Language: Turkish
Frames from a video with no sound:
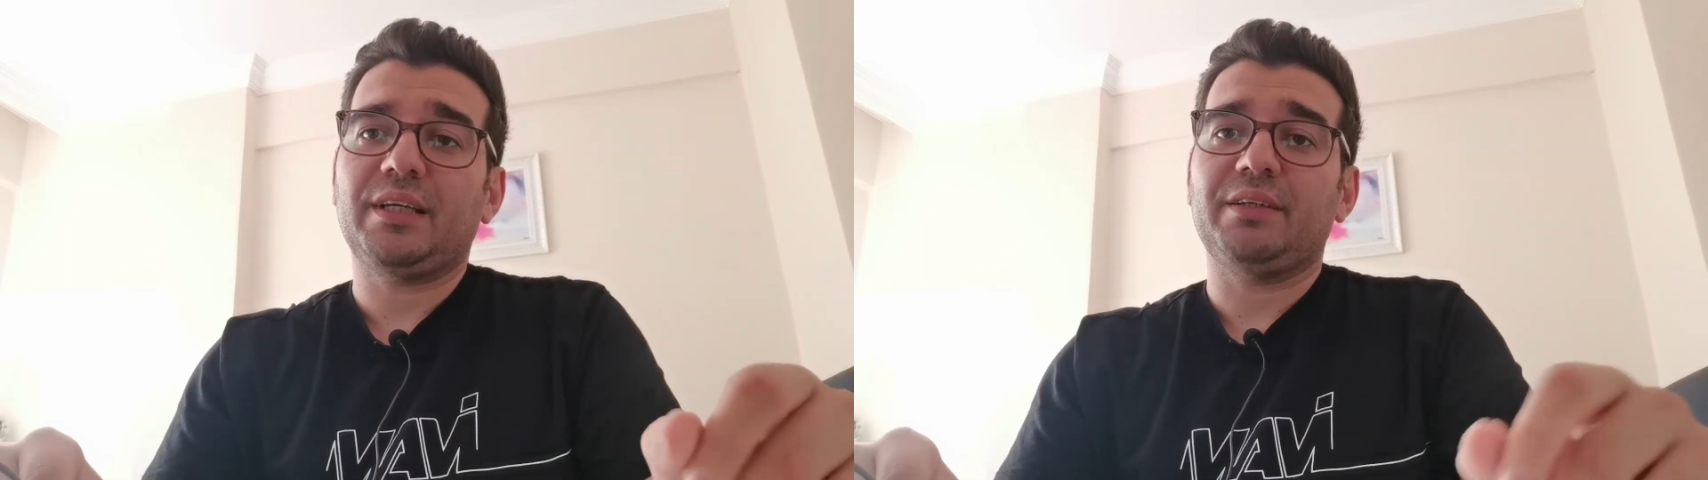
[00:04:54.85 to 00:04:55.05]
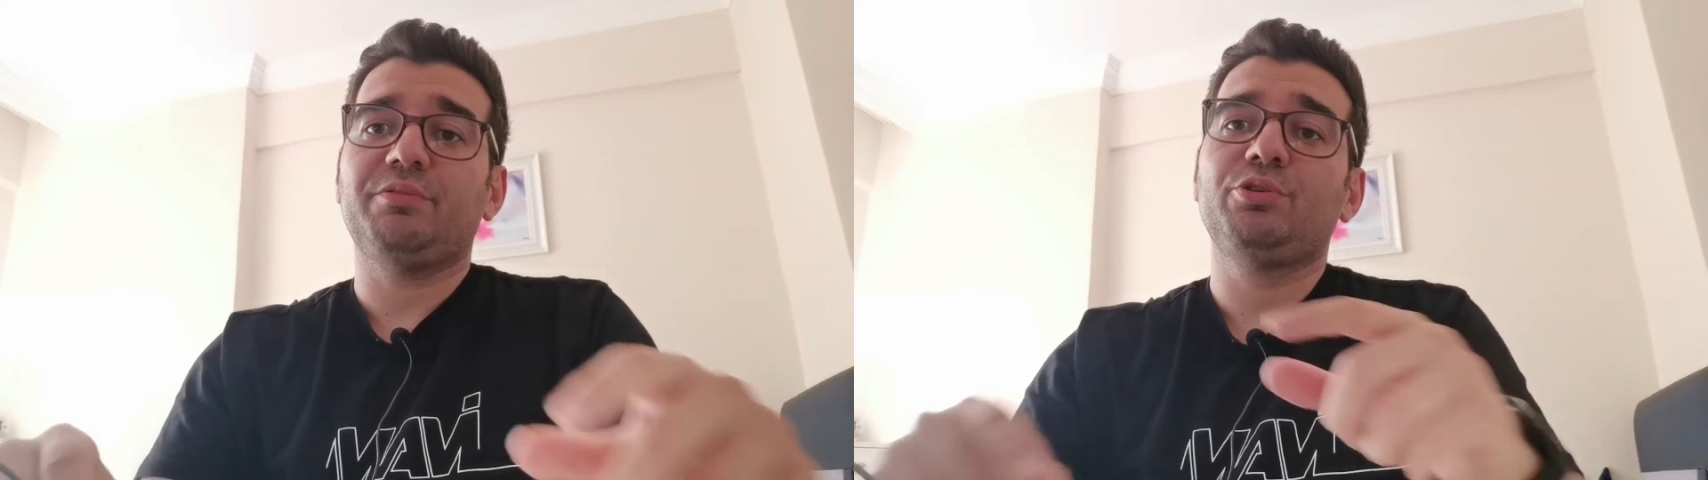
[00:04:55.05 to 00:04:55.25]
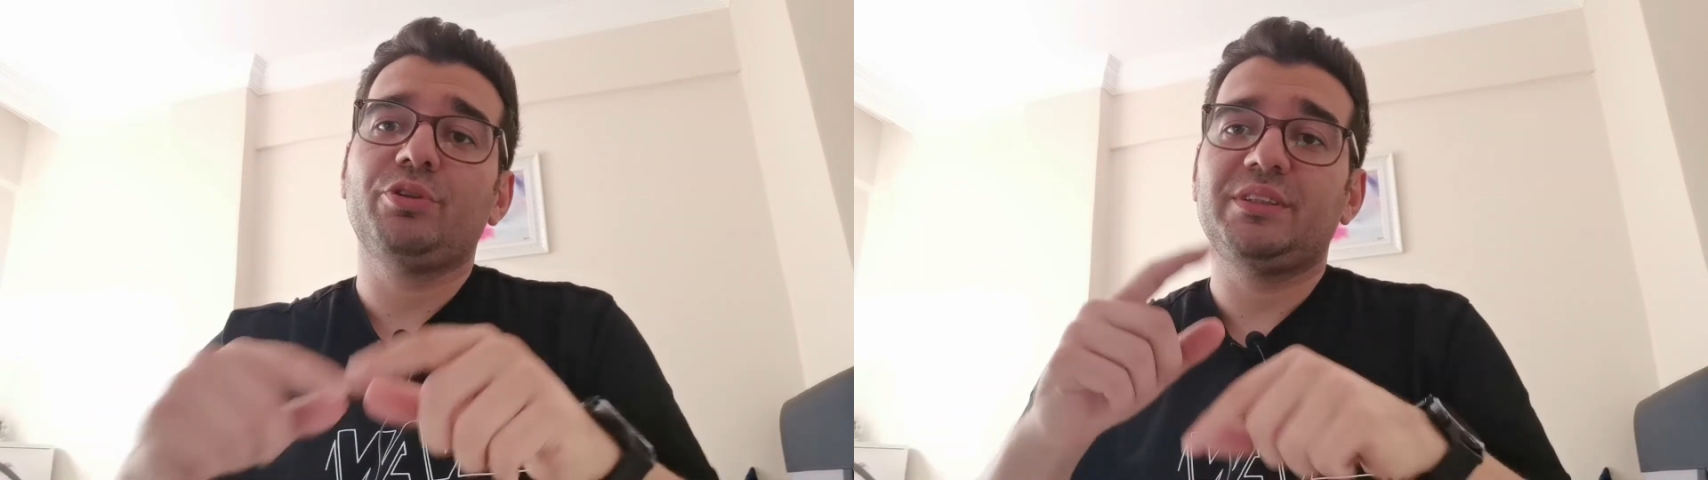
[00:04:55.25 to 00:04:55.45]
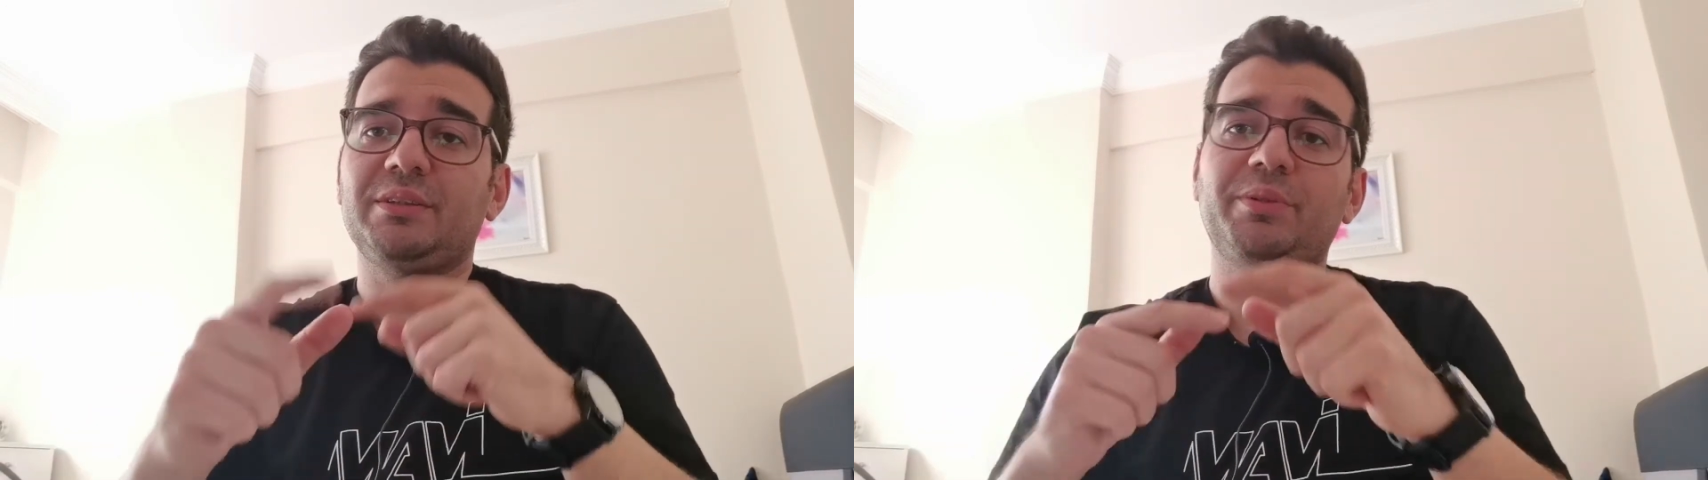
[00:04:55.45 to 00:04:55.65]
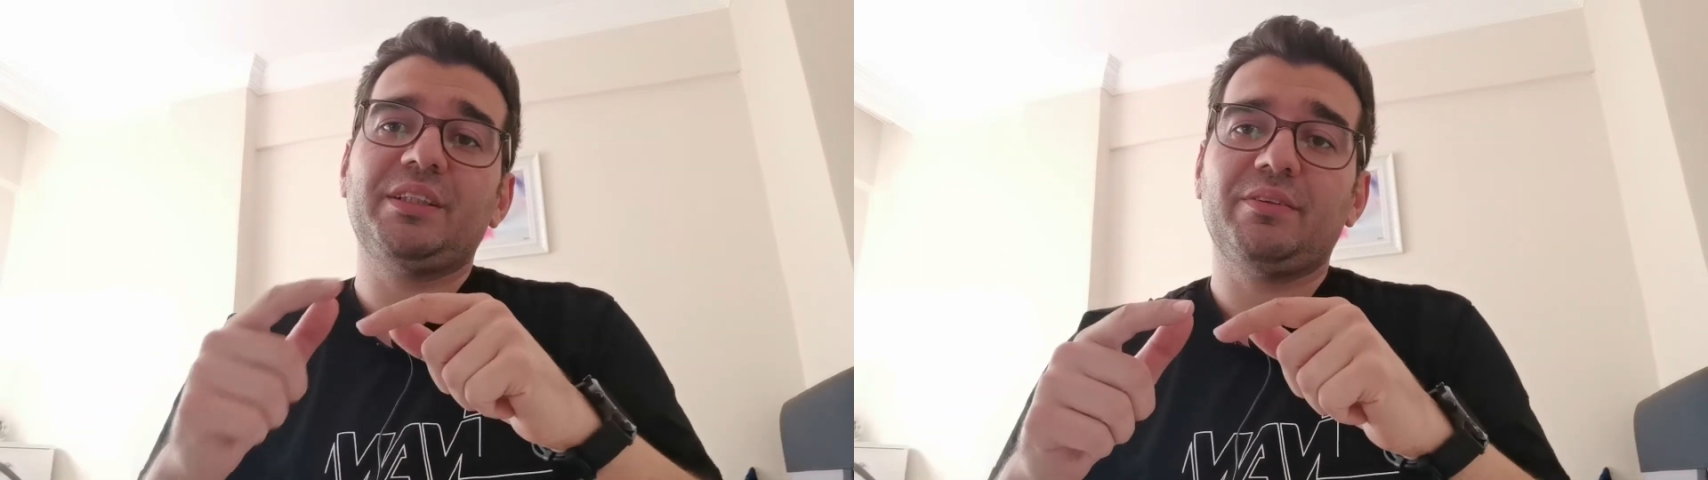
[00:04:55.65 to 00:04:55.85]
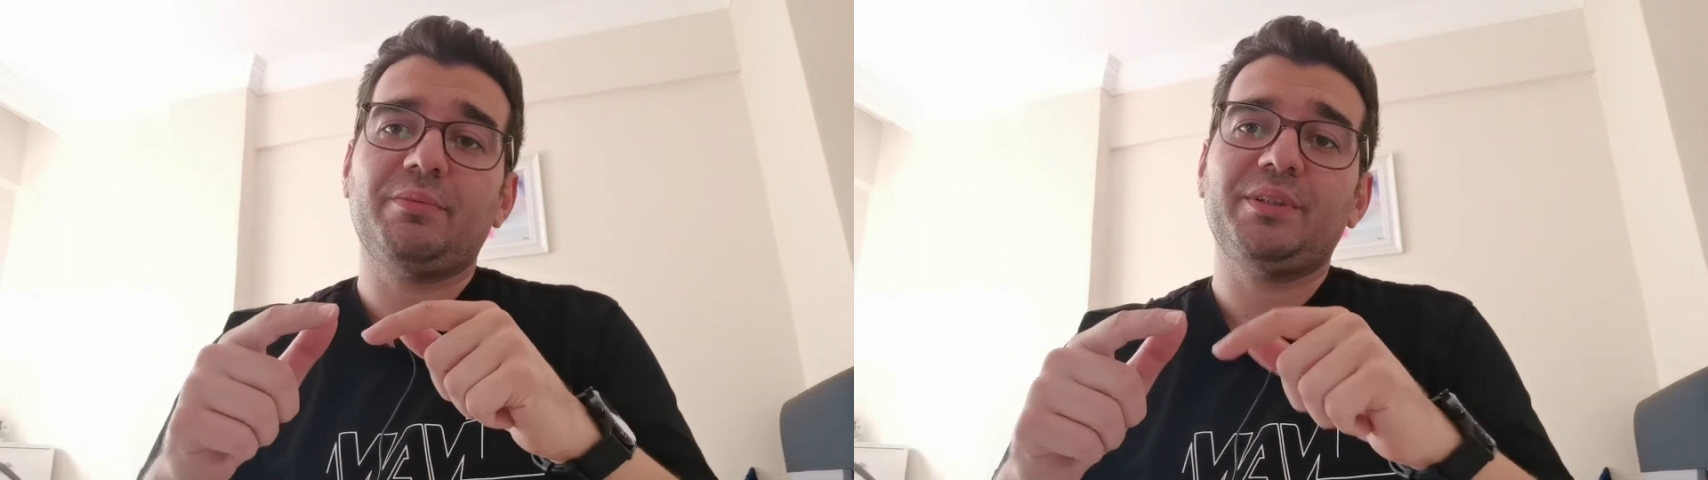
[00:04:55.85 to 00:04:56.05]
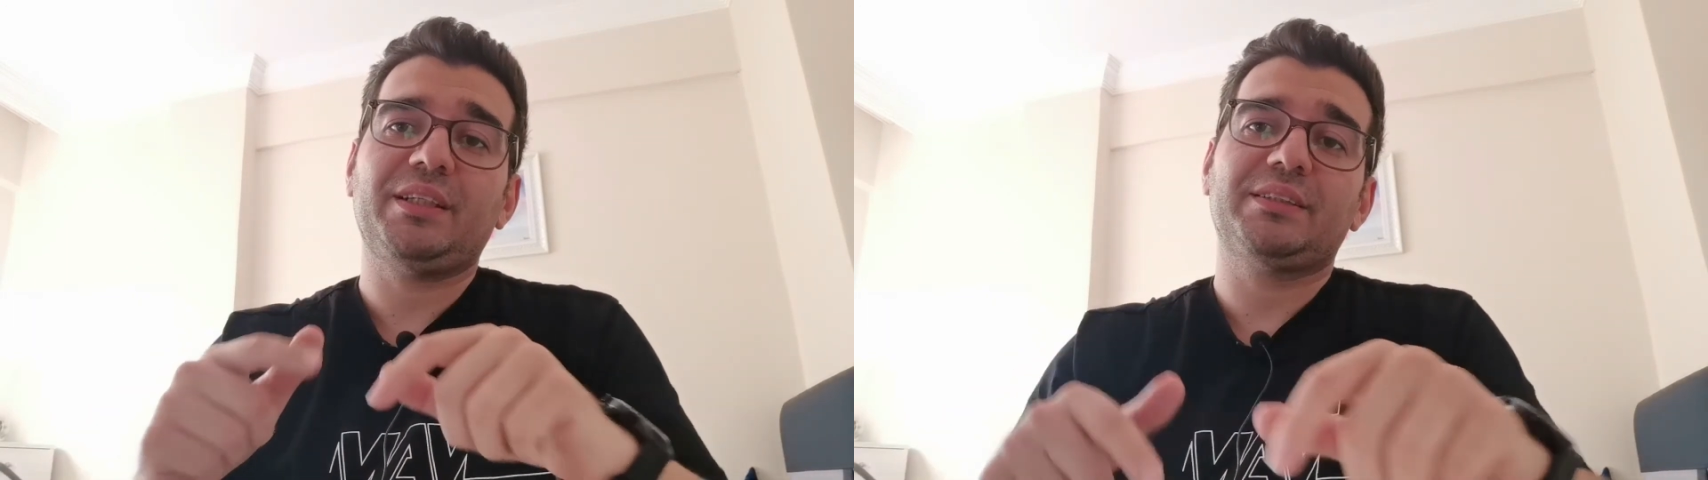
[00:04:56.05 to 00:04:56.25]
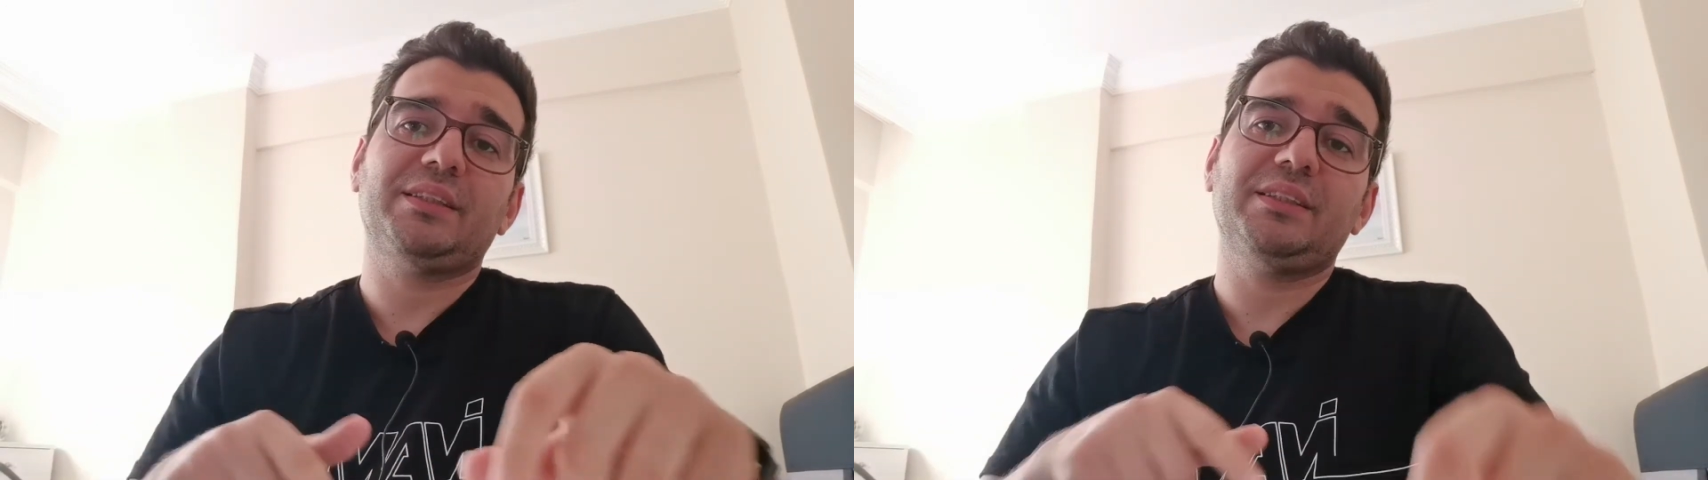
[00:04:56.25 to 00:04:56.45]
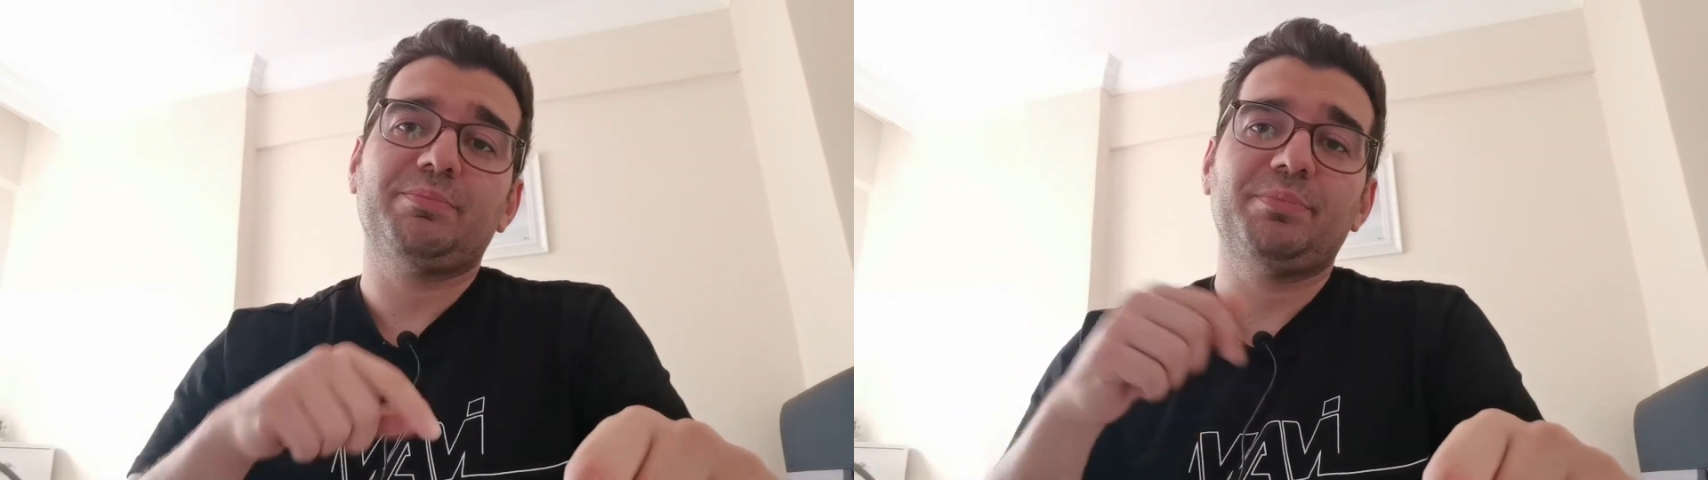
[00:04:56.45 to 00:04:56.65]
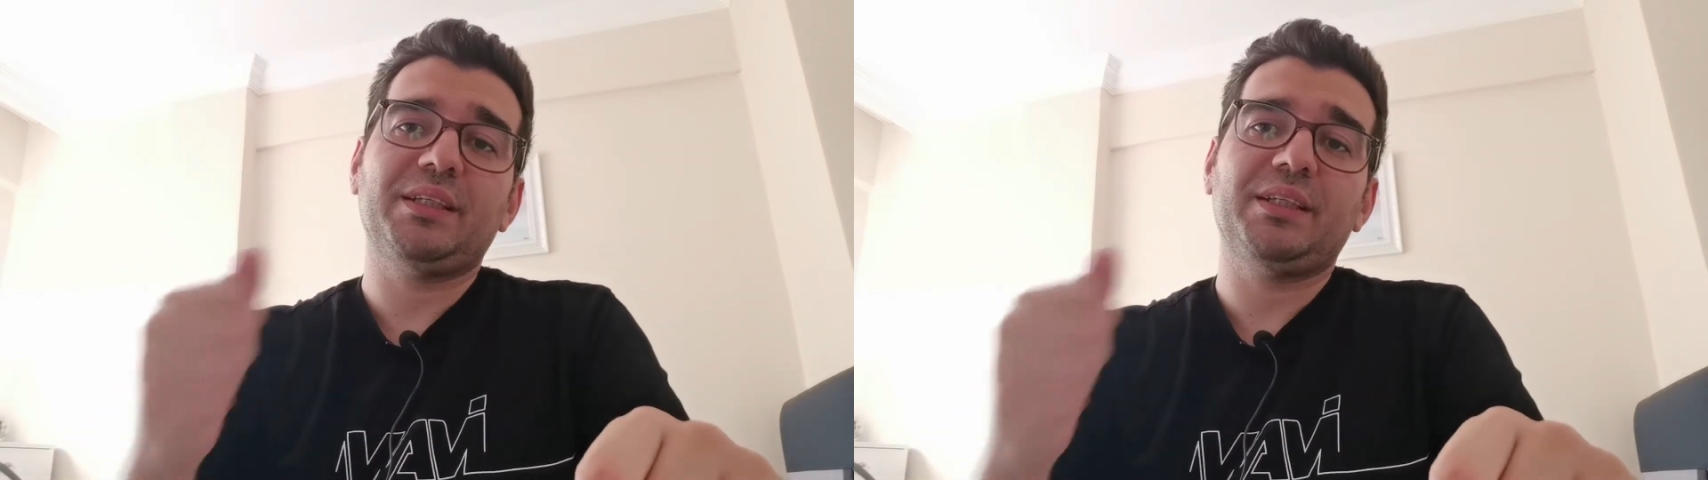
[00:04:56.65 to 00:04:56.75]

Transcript: yani video izlemeye devam ederseniz